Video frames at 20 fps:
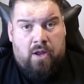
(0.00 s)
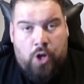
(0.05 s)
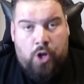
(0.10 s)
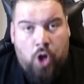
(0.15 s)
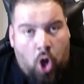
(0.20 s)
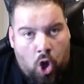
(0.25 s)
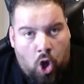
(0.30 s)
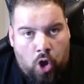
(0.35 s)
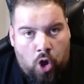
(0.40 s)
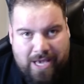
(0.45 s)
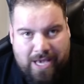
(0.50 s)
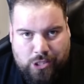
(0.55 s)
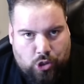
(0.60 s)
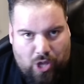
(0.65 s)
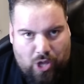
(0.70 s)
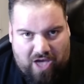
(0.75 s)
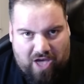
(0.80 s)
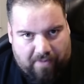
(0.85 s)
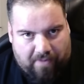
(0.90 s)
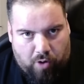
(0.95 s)
No estoy
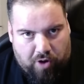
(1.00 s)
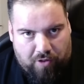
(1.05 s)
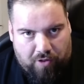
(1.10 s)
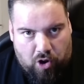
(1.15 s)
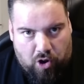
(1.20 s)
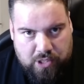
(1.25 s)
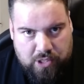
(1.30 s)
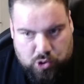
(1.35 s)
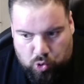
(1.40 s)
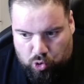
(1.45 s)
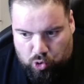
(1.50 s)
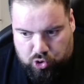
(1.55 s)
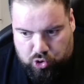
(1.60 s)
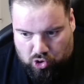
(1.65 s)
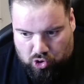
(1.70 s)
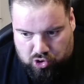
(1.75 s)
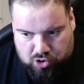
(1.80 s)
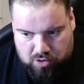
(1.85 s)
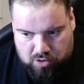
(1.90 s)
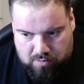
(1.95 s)
a favor de los
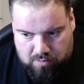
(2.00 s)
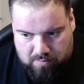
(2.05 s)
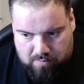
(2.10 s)
insultos.